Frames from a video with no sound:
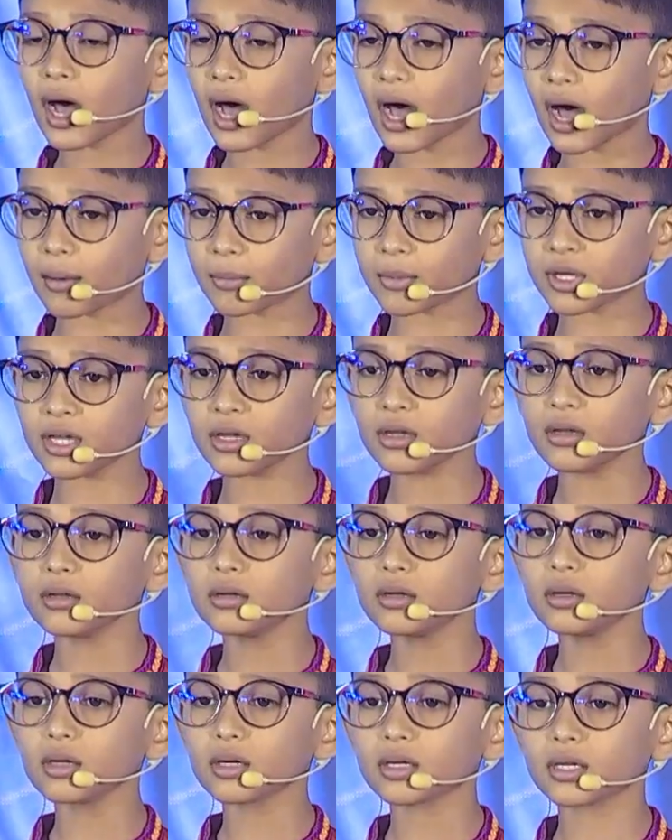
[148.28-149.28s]
আমি
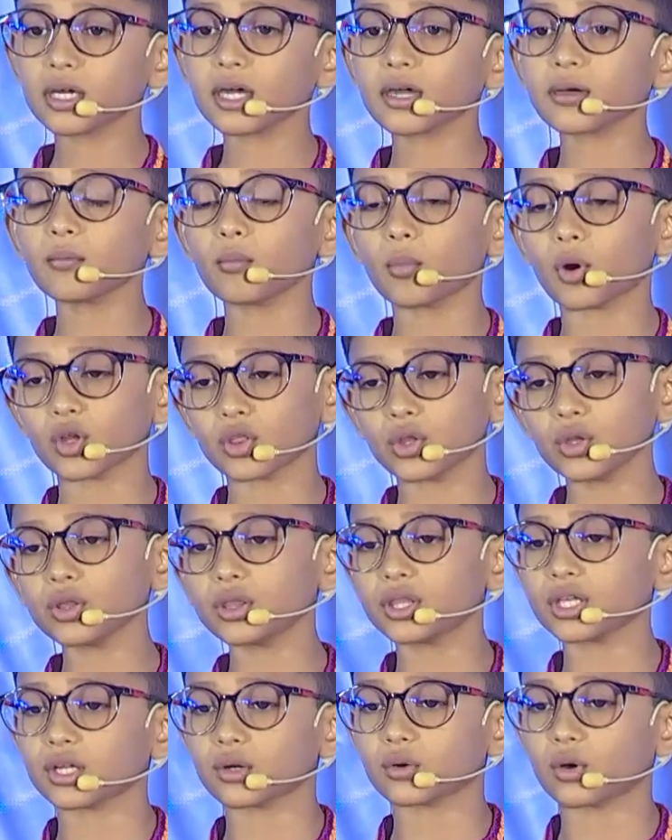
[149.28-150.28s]

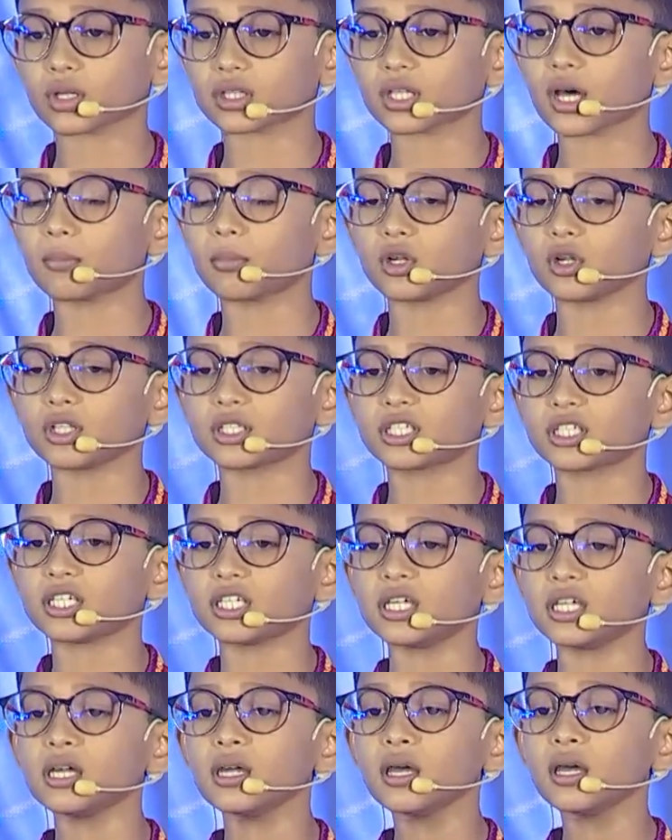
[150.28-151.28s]
কিংবদন্তির কথা বলছি
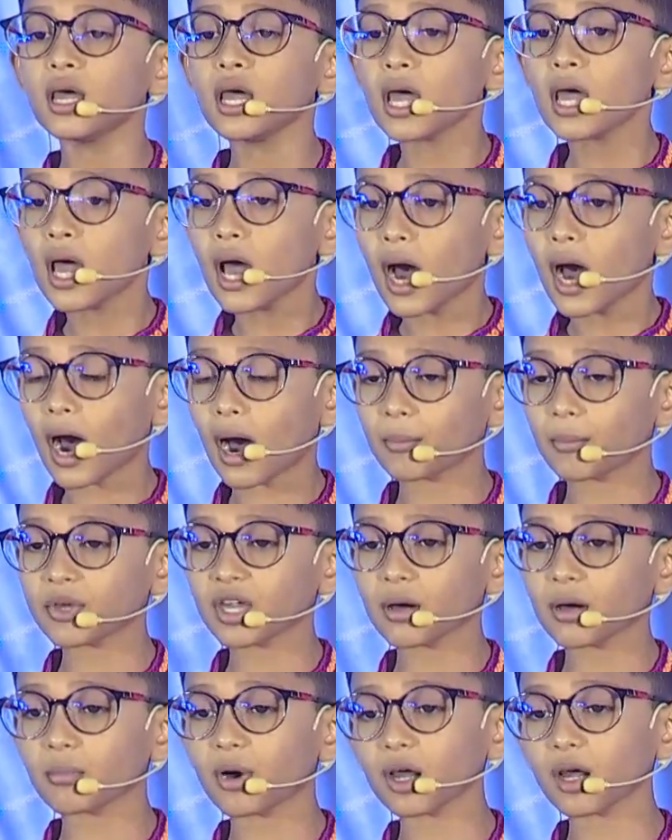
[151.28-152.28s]
আমি
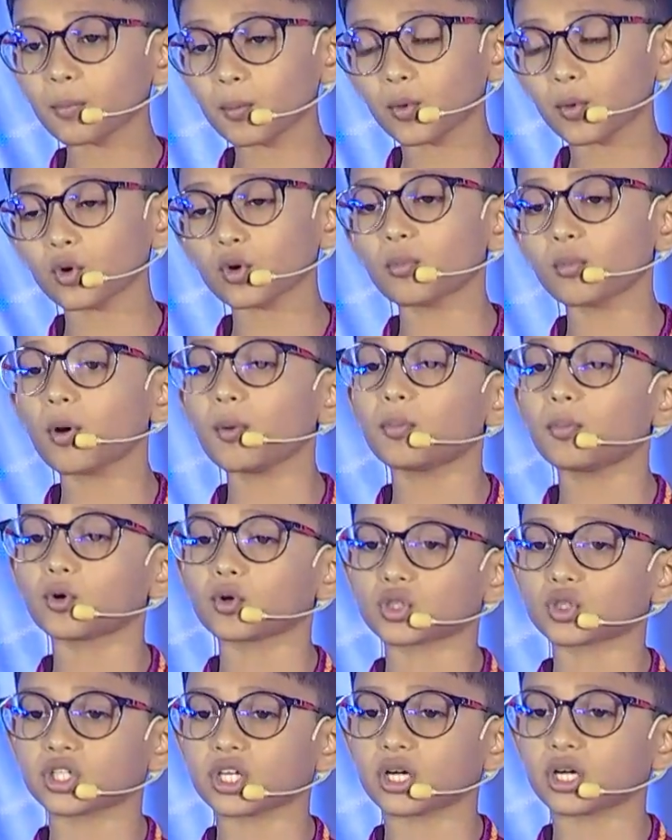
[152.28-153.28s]
আমার
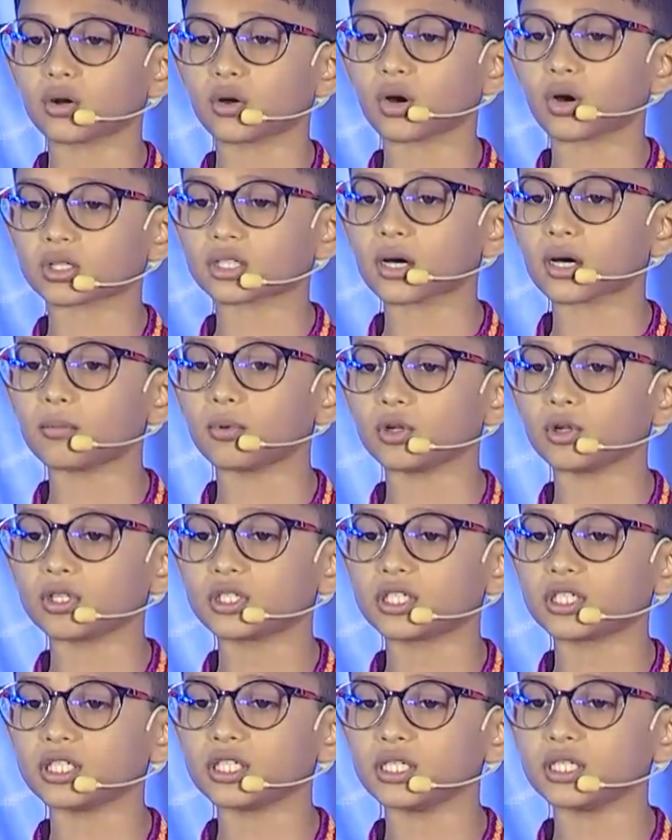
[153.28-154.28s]
পূর্বপুরুষের কথা
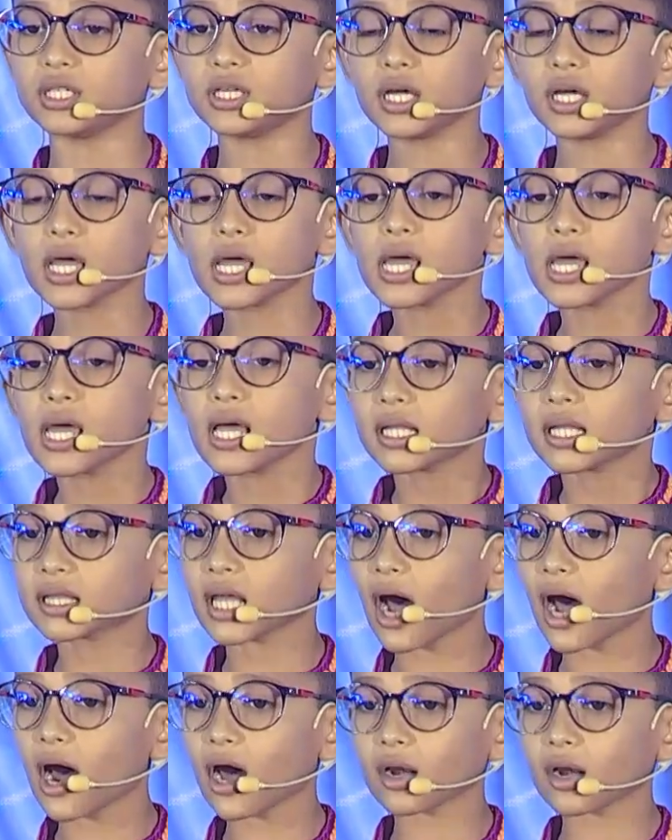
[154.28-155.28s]
বলছি
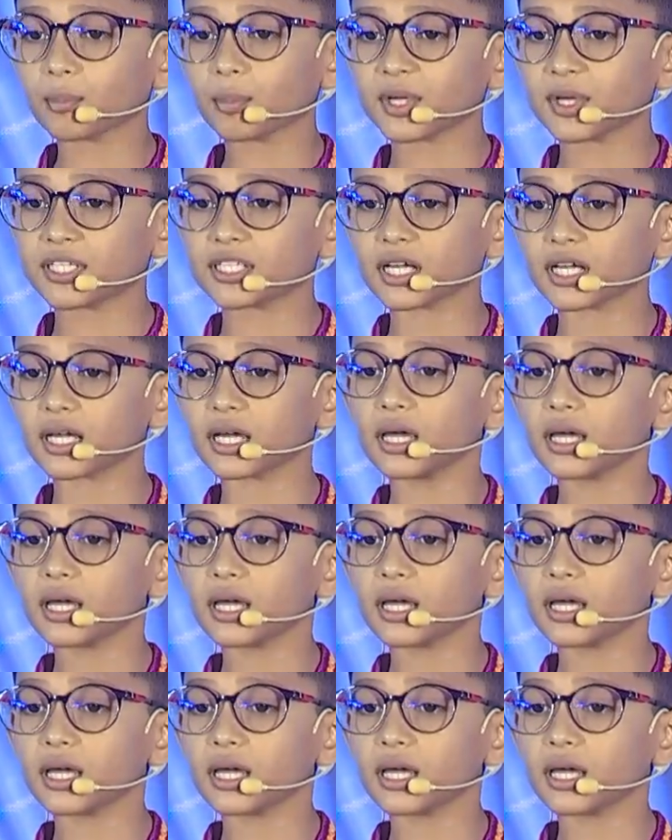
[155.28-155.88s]
তার পিঠে